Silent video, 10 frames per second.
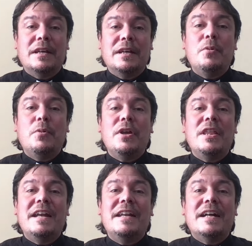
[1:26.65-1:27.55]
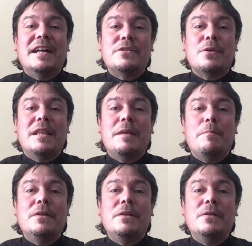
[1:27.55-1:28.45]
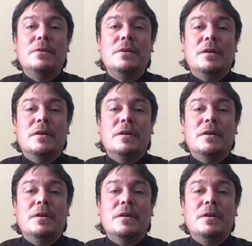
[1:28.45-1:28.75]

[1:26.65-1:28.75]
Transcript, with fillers: que después de las negaciones de Pedro,